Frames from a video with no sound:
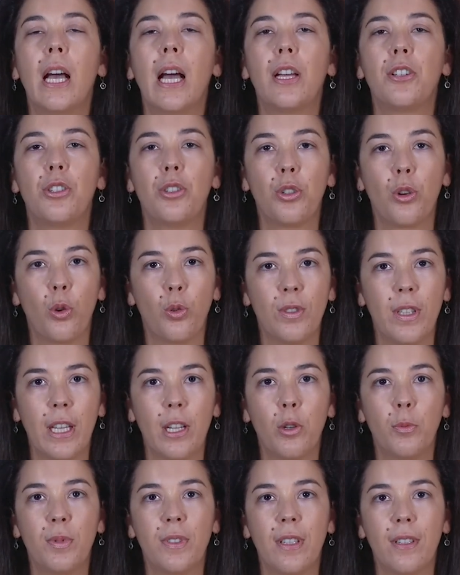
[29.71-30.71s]
a gente
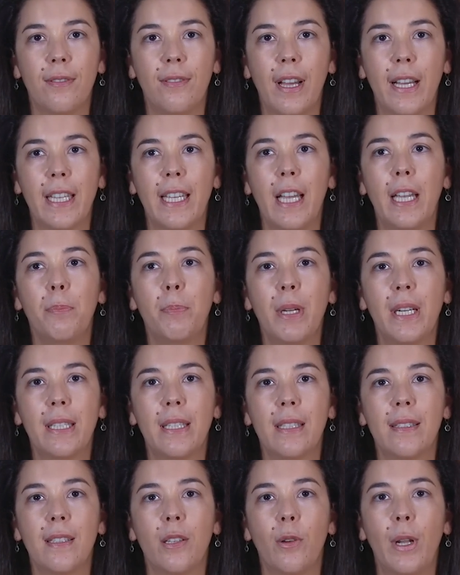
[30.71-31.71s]
consegue observar que a
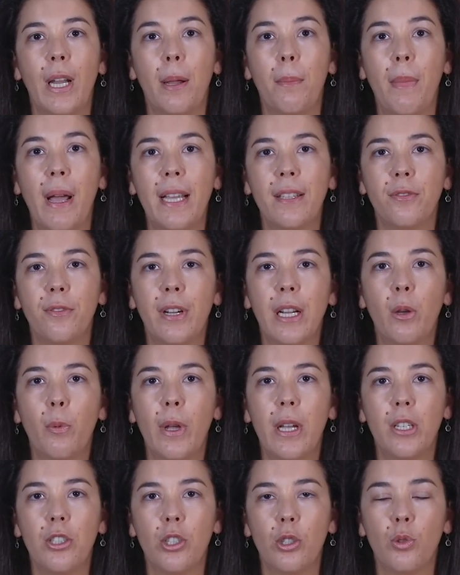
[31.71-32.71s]
hipertensão ela é mais
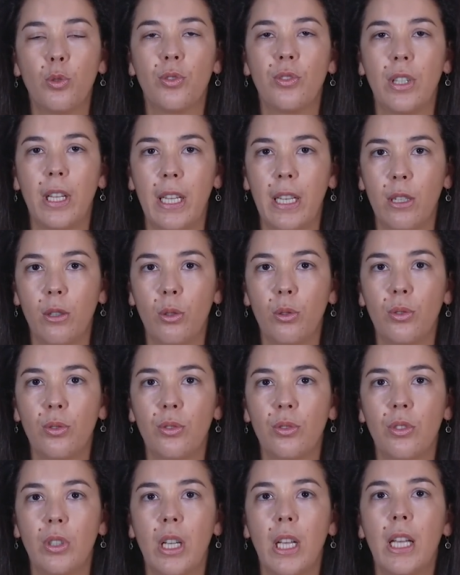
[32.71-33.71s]
frequente nos
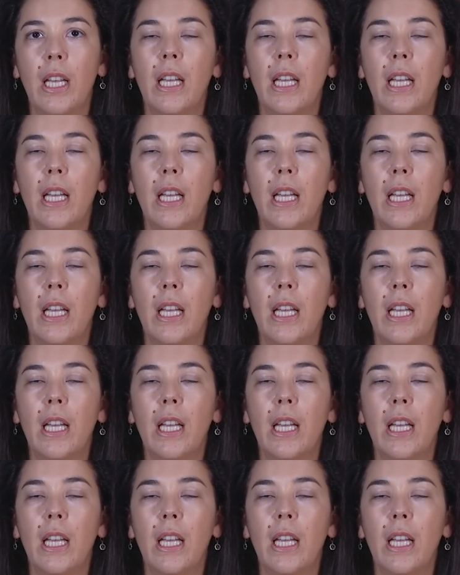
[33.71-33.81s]
negros,